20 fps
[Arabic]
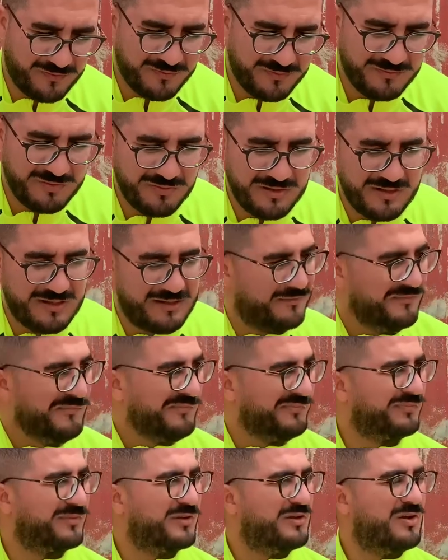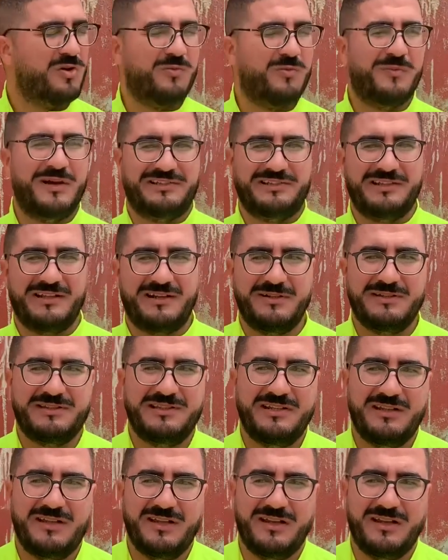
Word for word: فهمتي ولا لا مع احتراماتي